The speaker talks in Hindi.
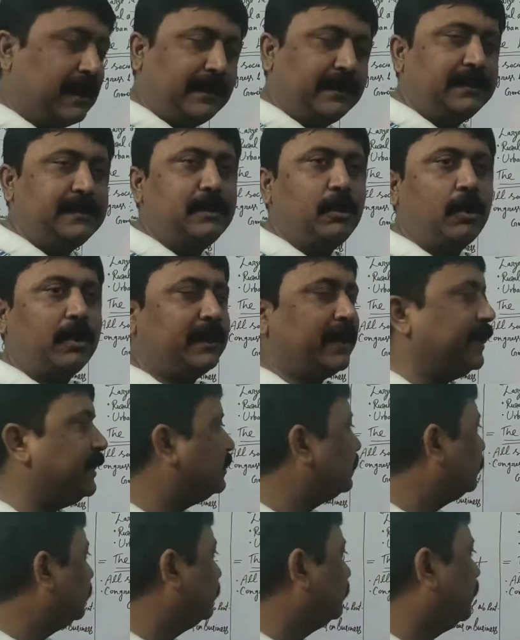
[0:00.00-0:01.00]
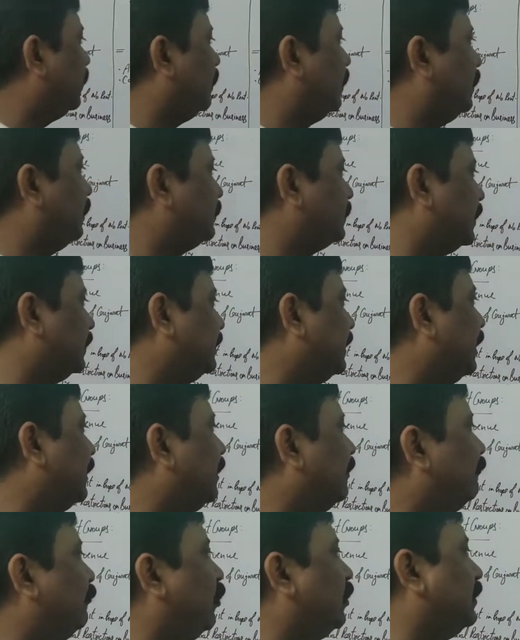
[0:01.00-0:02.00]
गांधी जी ऑर्गेनाइज द
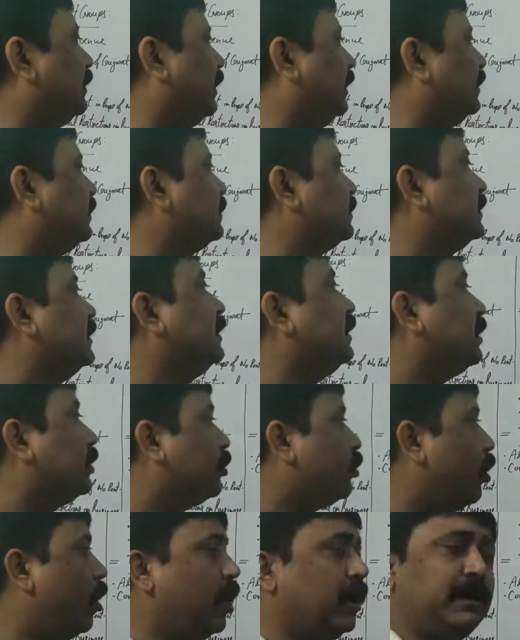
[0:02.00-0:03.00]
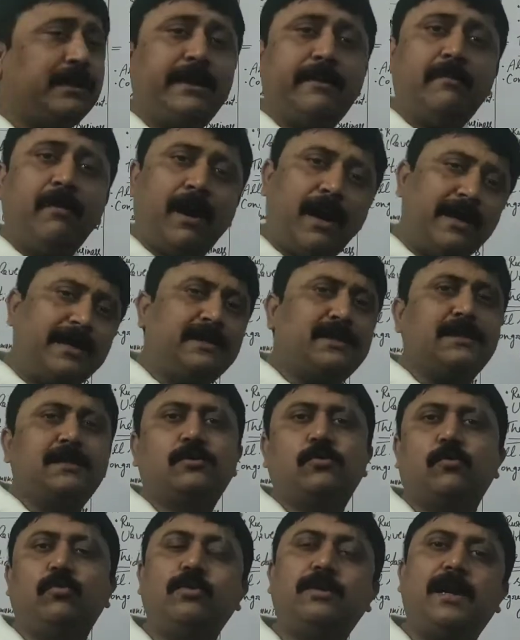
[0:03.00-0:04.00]
सत्याग्रह फॉर दलित्स कॉल्ड देम
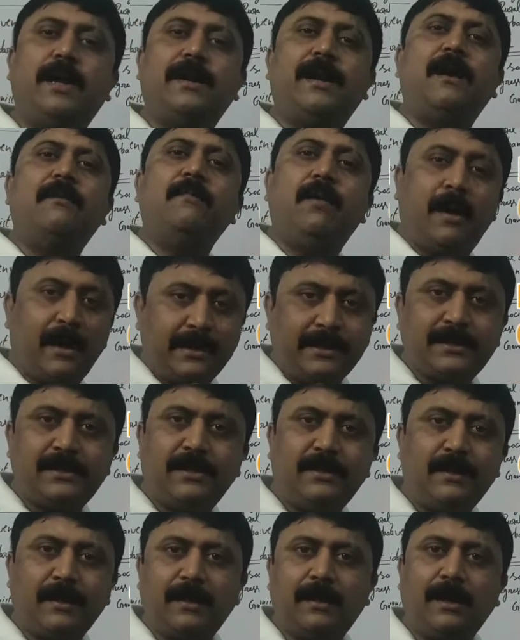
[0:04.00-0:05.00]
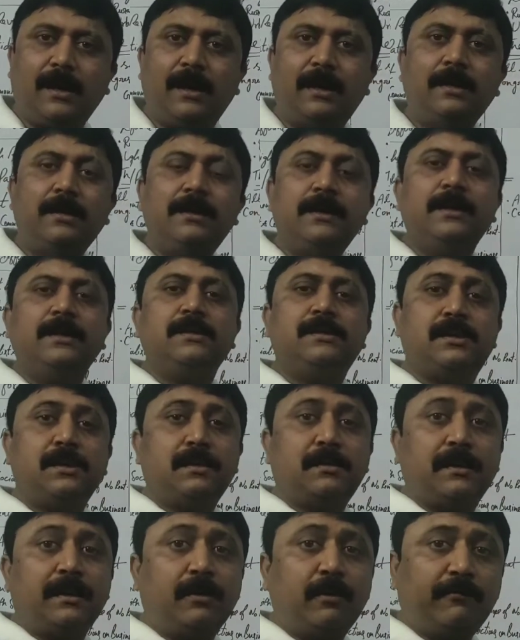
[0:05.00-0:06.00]
हरिजन्स उनका नाम हरिजन रखा
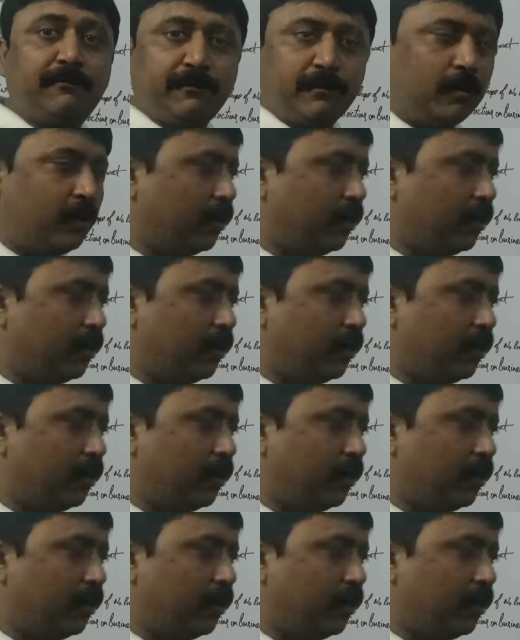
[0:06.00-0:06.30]
चिल्ड्रन ऑफ